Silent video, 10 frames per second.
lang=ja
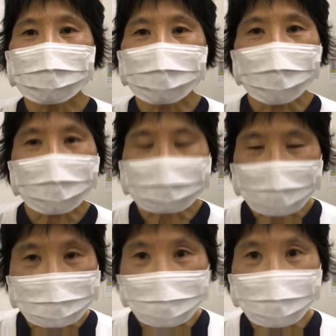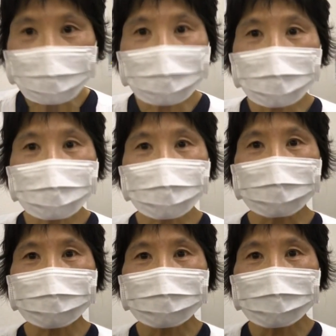今日は絶対濡れないよ
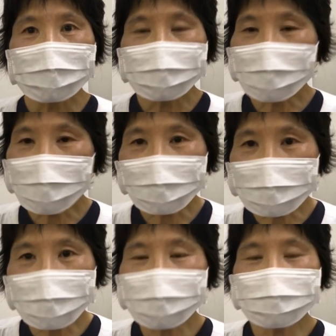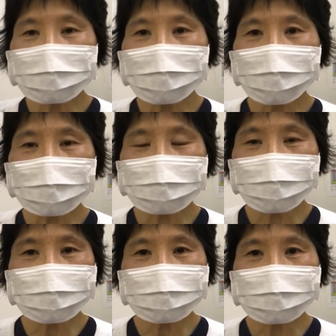うにもう本当に濡れたら私
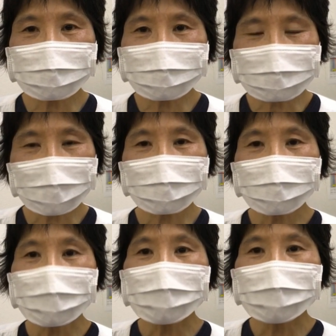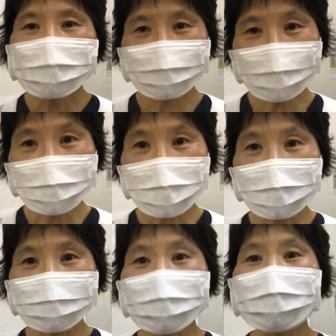の臭い匂いが
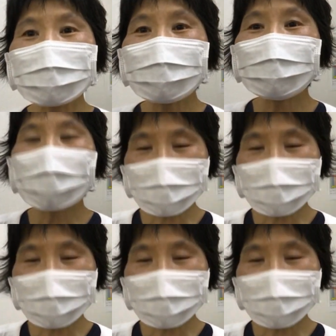みんなに分